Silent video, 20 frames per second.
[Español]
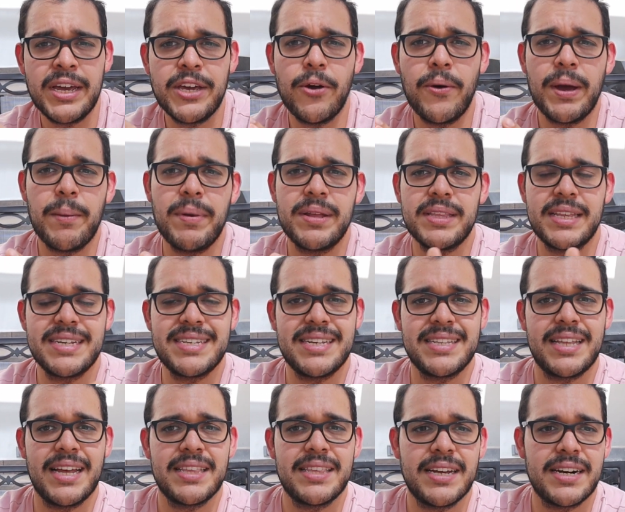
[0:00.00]
Y obviamente
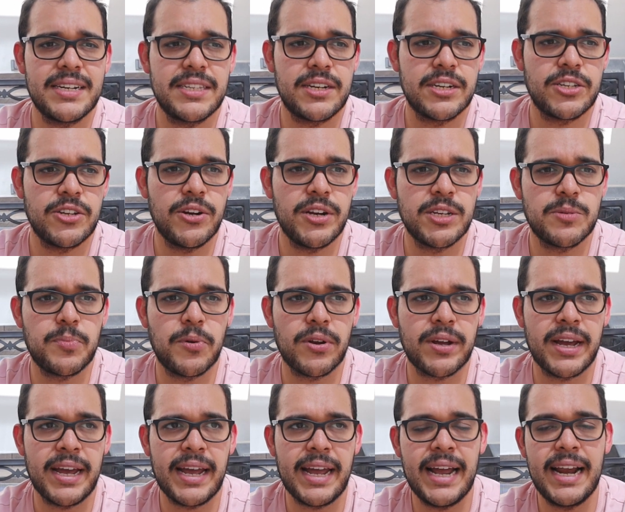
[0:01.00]
sin tantas restricciones,
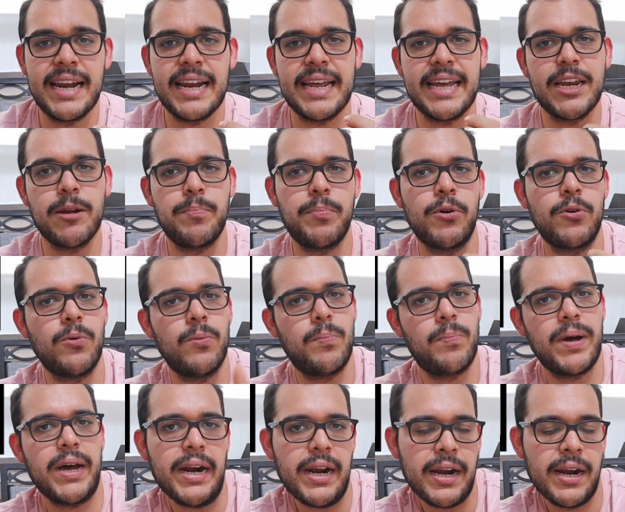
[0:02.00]
porque el ir por un
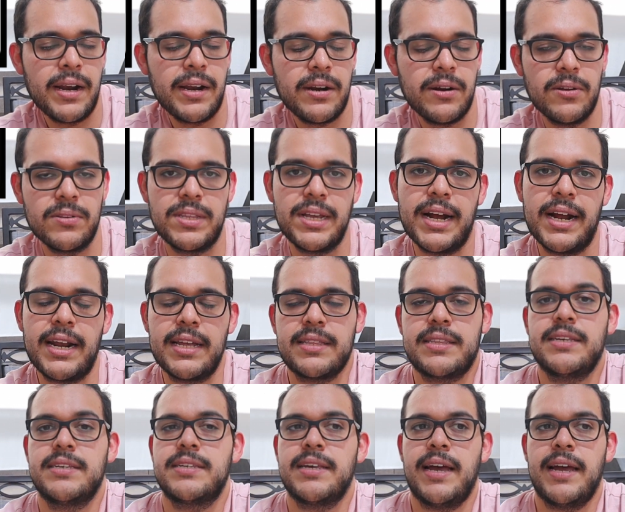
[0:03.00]
par no te
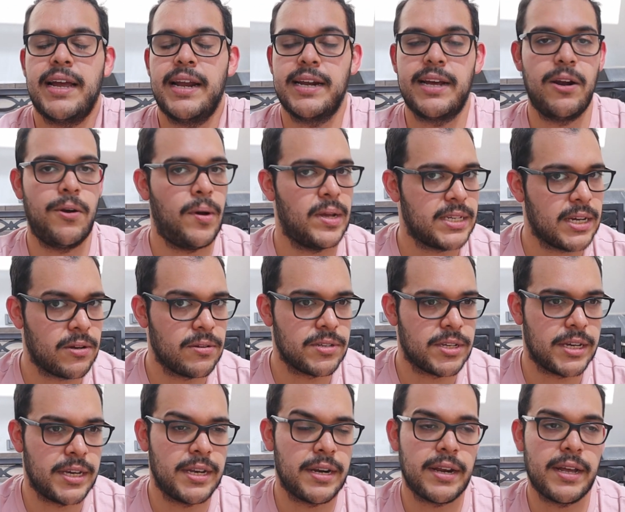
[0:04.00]
garantiza el que lo vas a
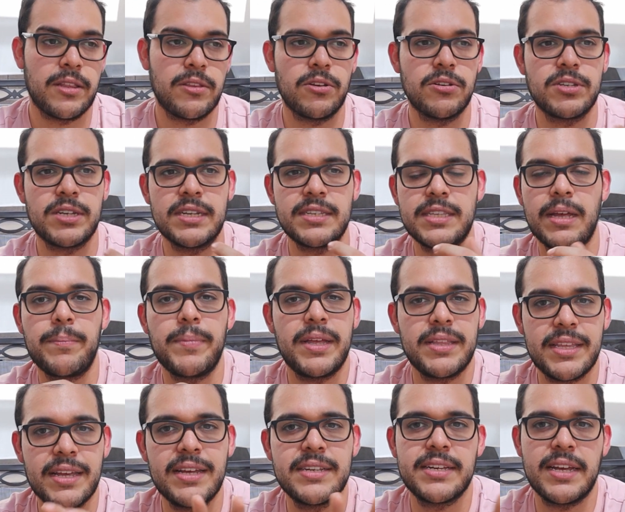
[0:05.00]
conseguir. Entonces
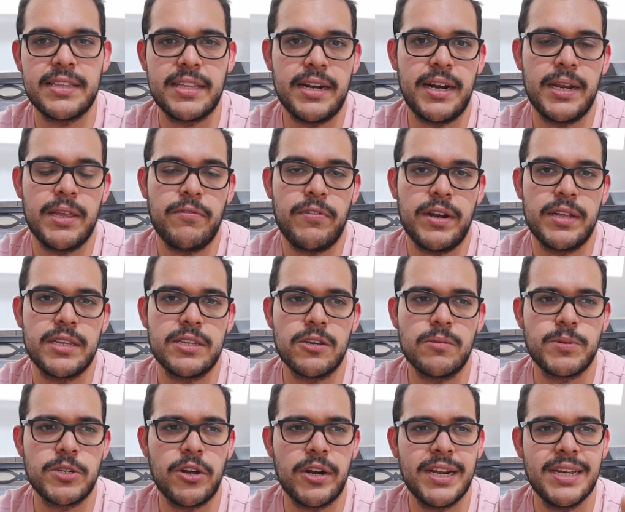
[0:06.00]
también tienes que tener diferentes
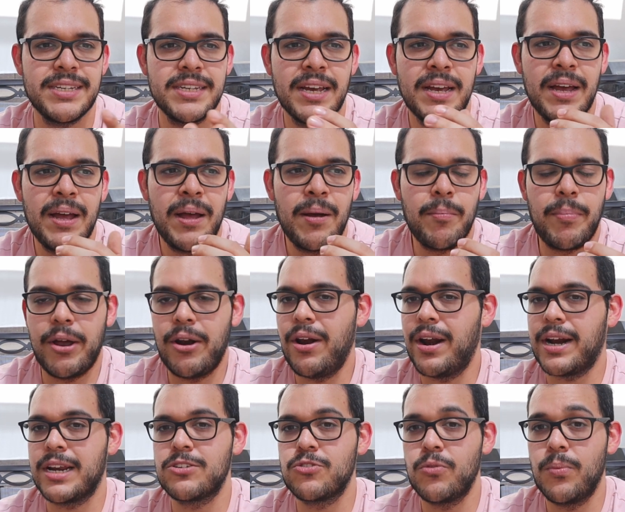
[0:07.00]
opciones, pero
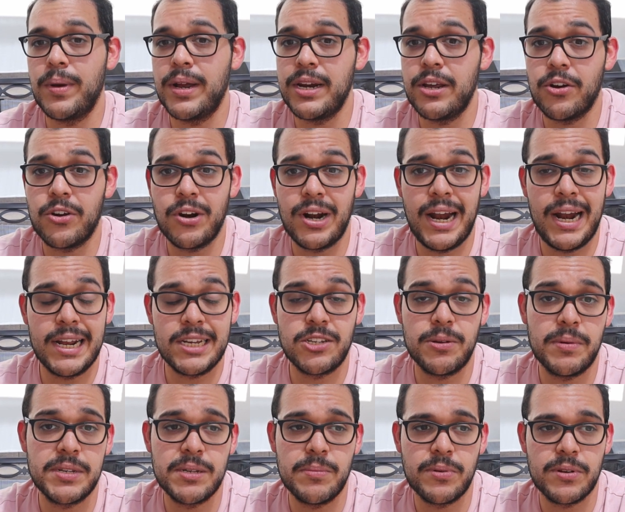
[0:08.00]
el resumen y yo creo la
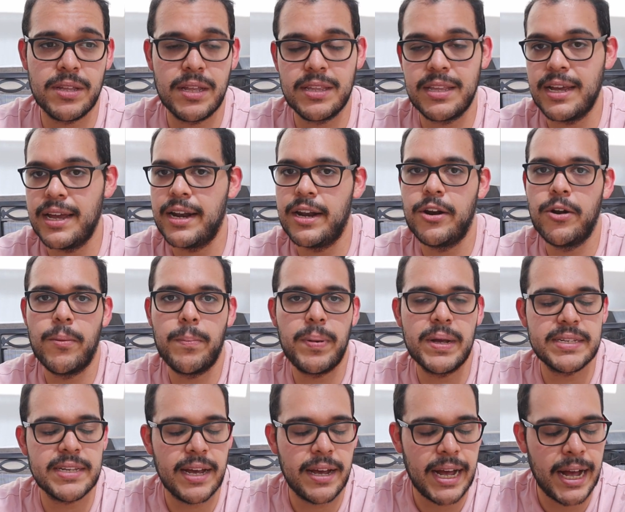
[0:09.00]
lección más importante, no
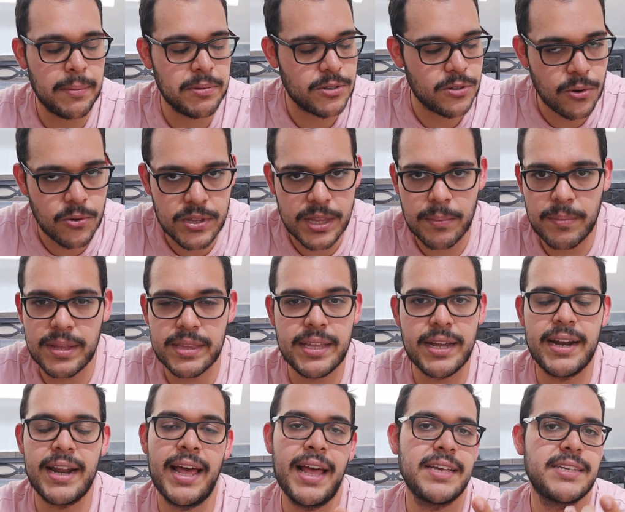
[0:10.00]
pasa
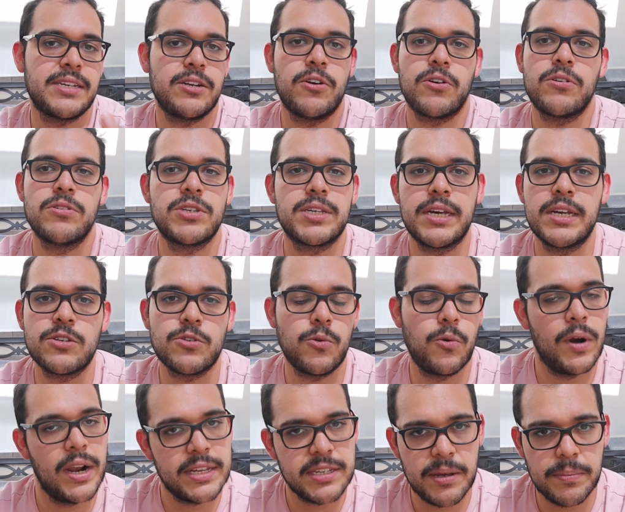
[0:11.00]
absolutamente nada si no consigues
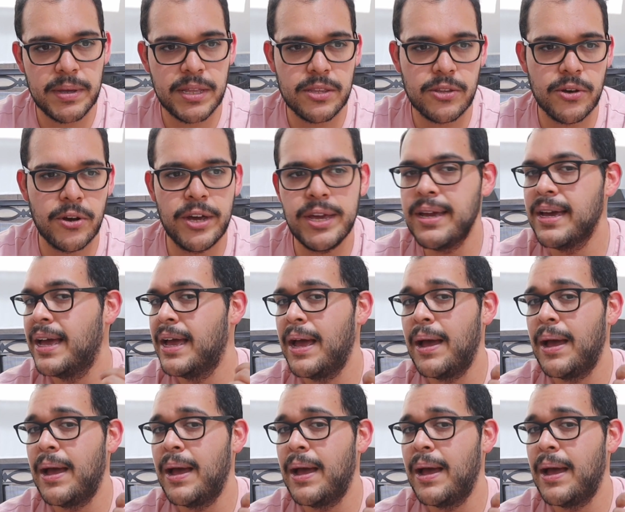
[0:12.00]
un lanzamiento hoy.